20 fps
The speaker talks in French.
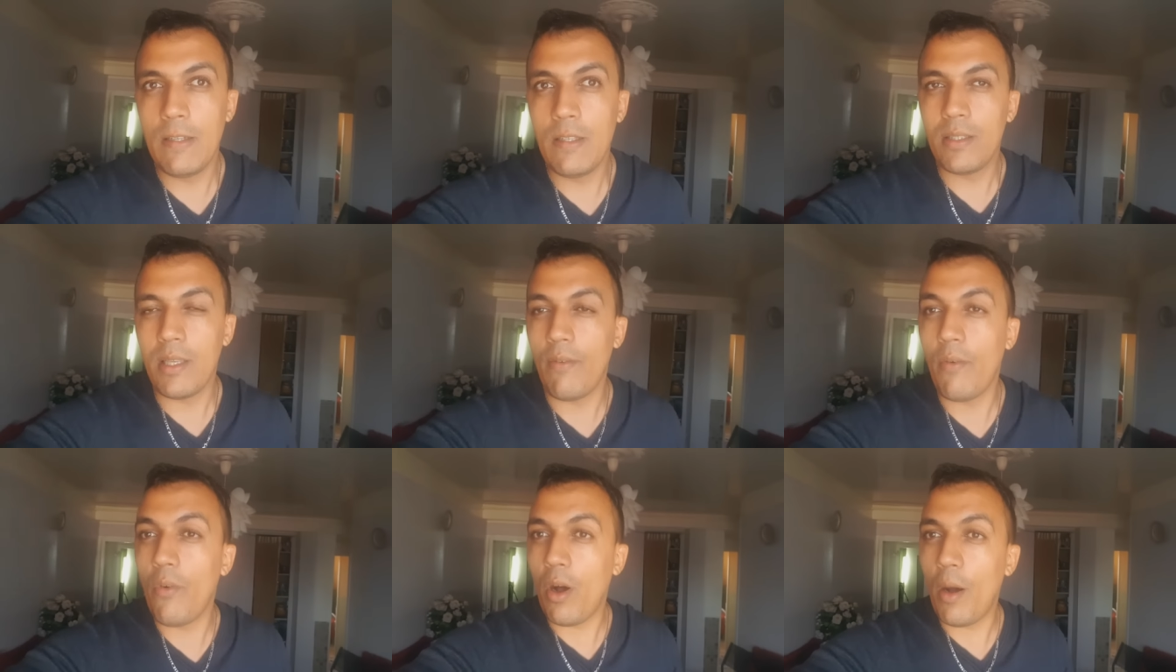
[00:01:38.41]

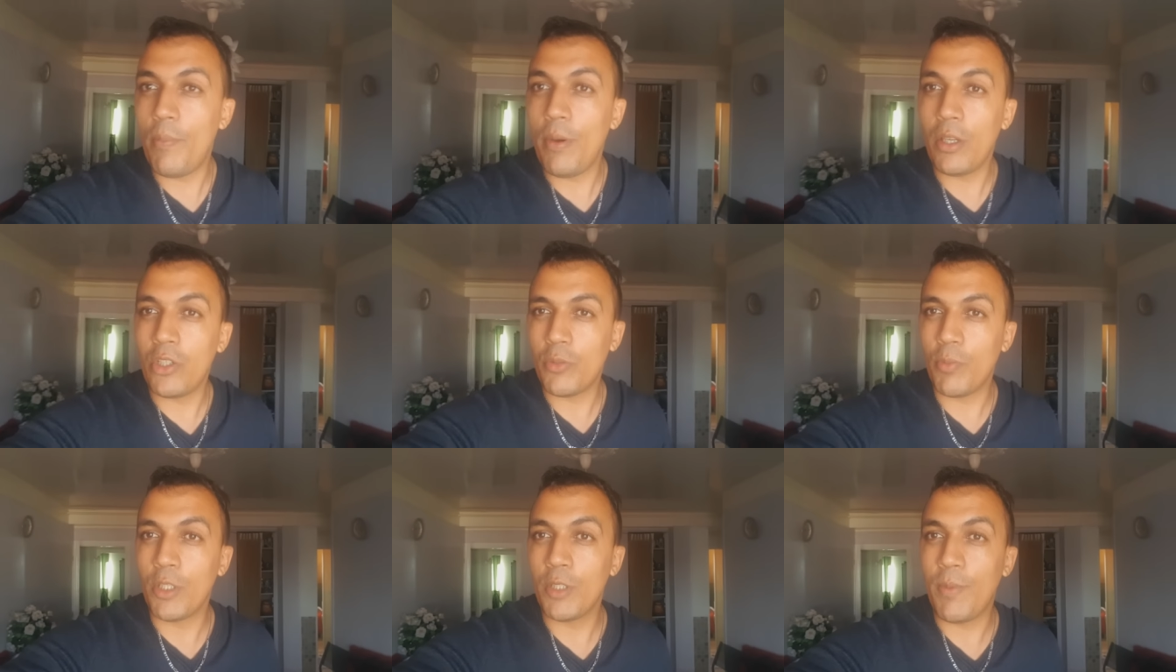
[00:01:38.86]
ça va vous rappeler,
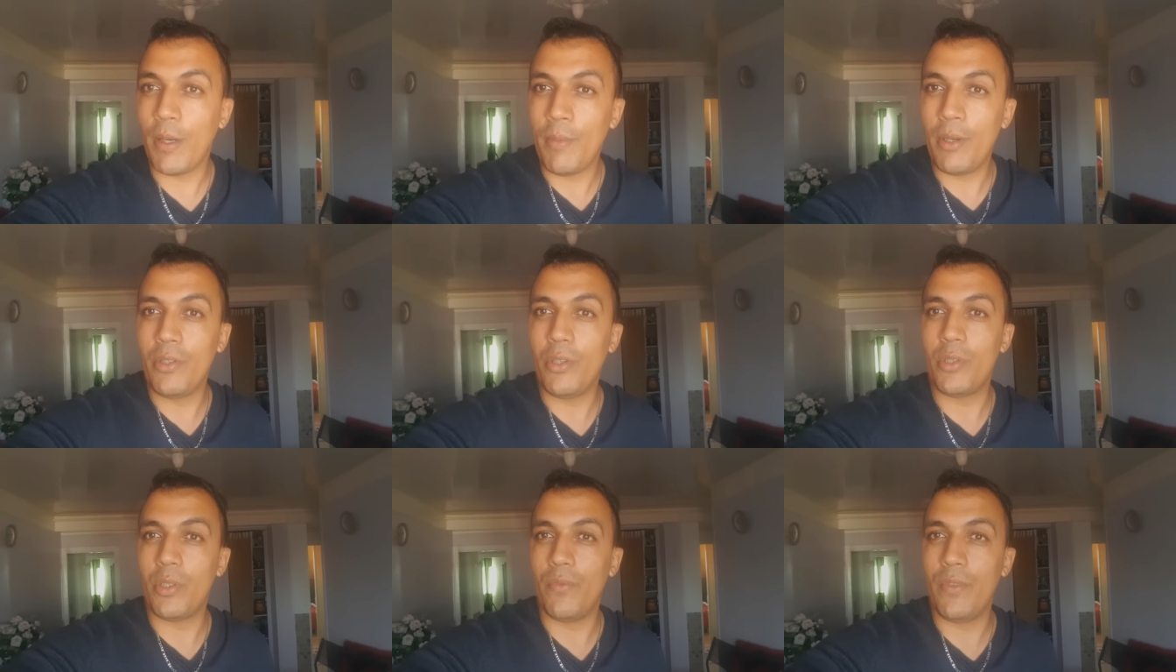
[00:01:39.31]
je pense, pas
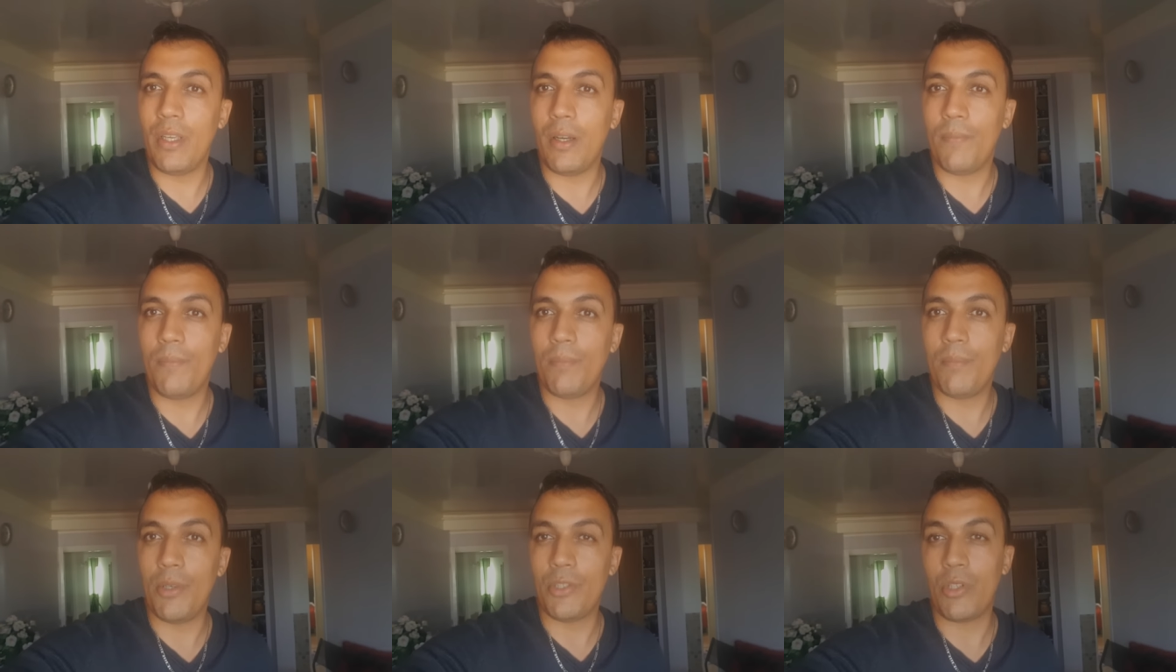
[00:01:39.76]
mal de souvenirs.
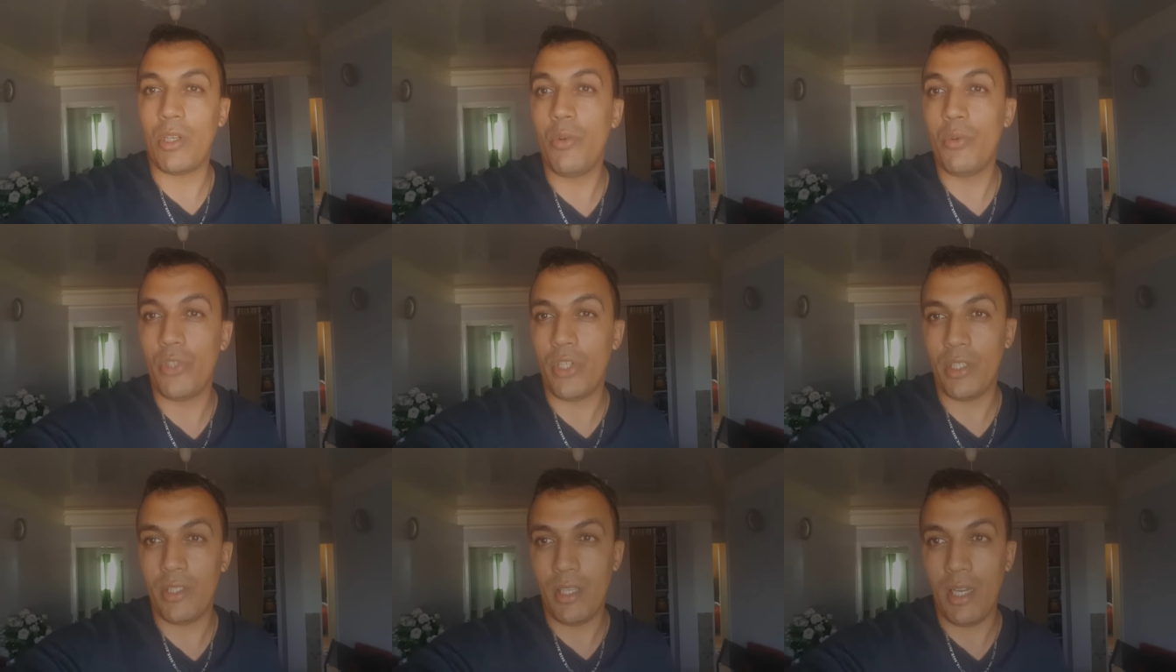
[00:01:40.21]
Parce que là
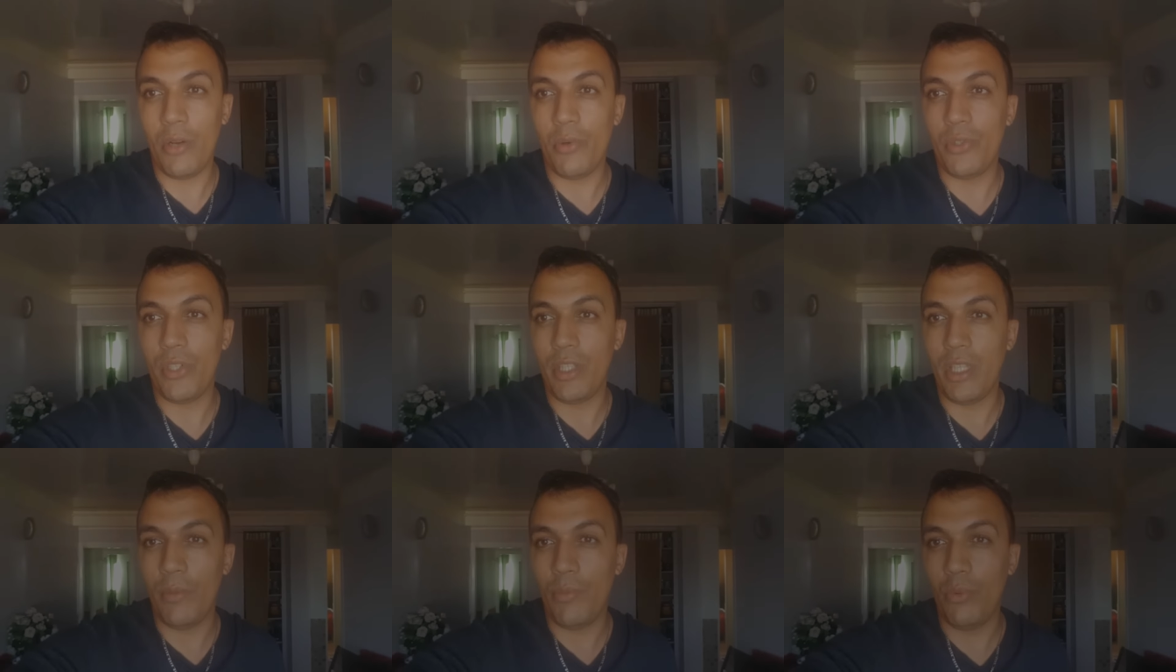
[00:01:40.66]
où c'est là
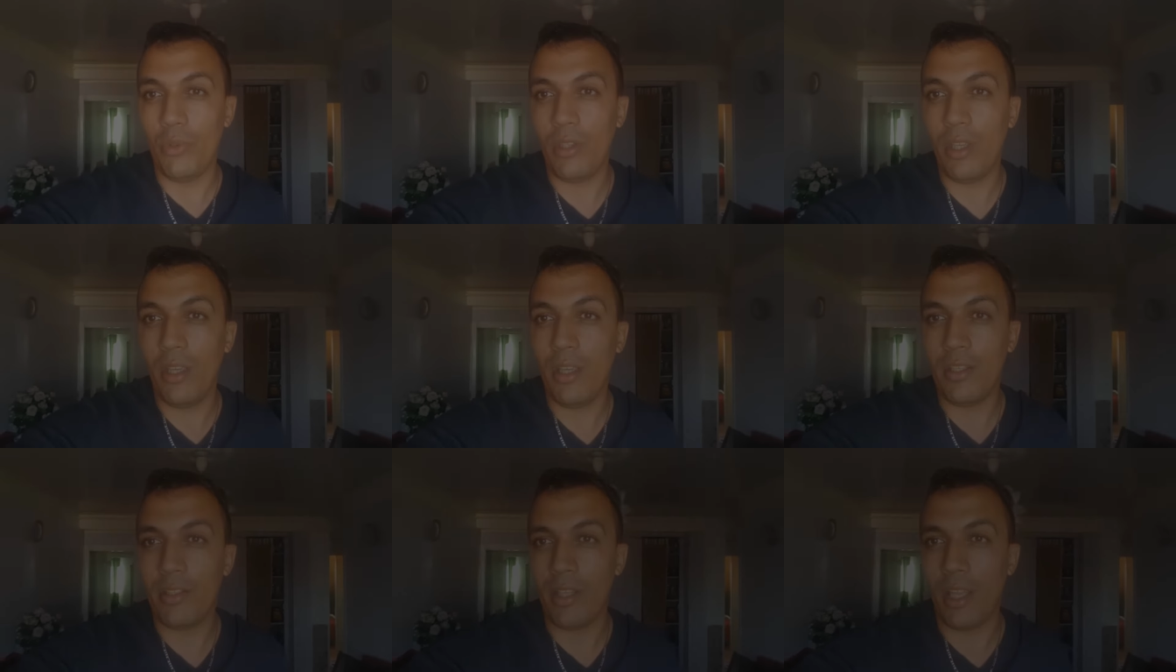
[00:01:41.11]
où j'ai
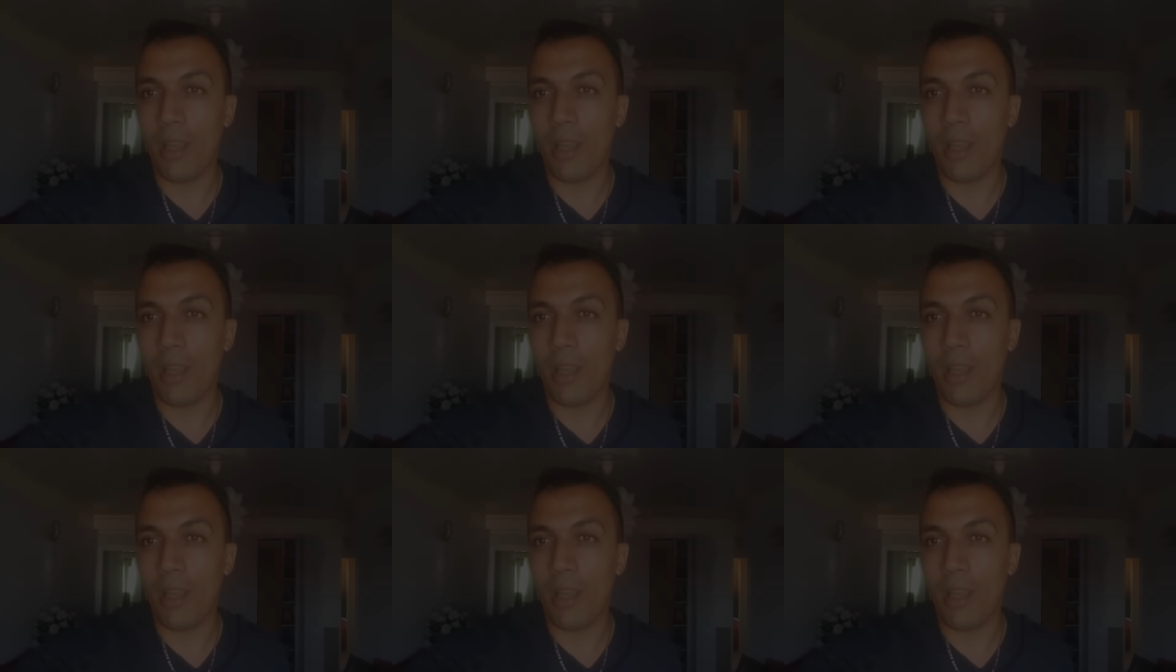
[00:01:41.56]
débuté et